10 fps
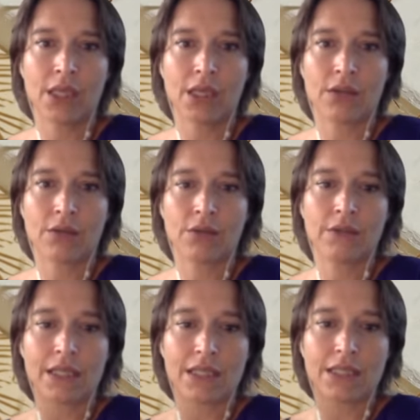euh,
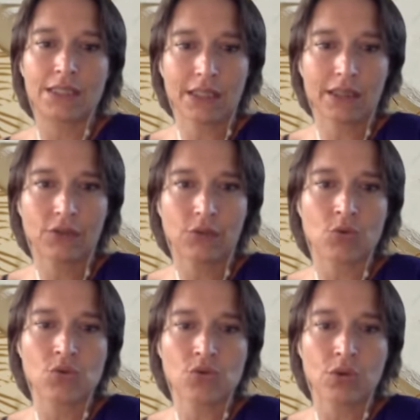d'aller
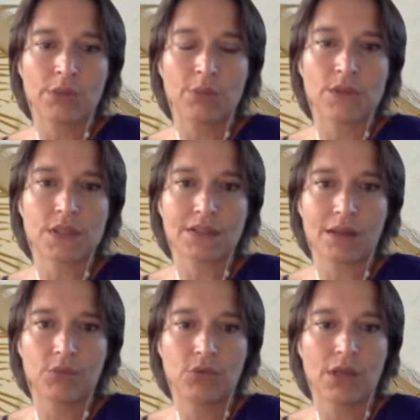directement sur les bonnes
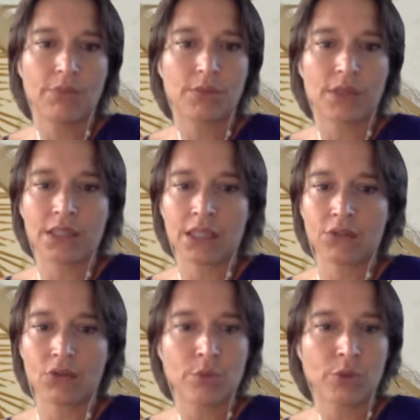étapes, de la bonne manière,
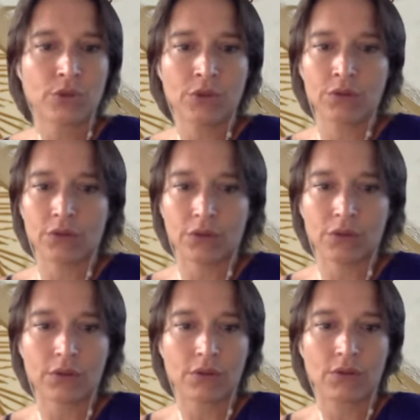dans le bon ordre,
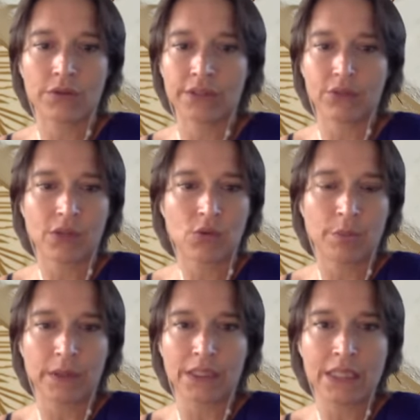en étant
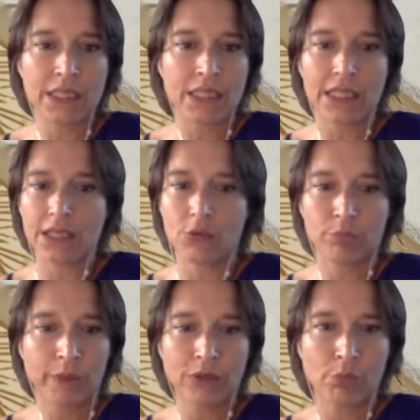accompagné et en
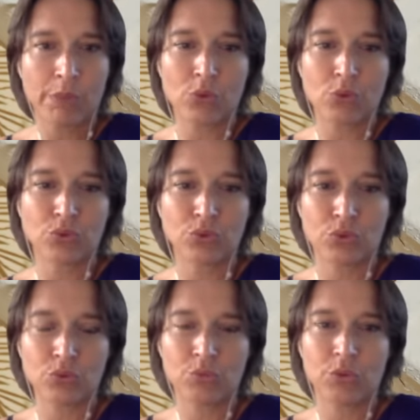ne perdant pas en cours de route